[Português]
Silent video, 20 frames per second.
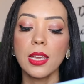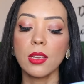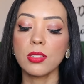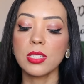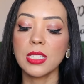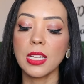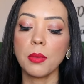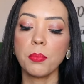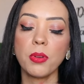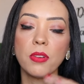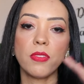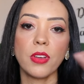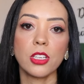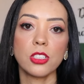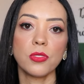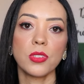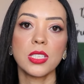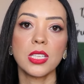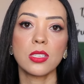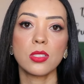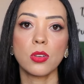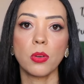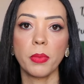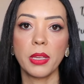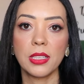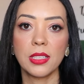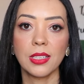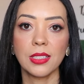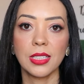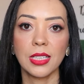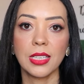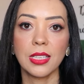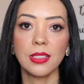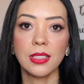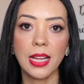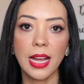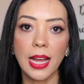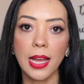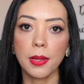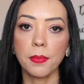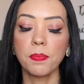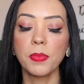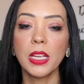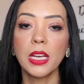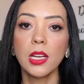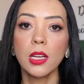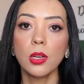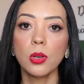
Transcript: Eu sempre vejo vocês comentando aqui, Dai,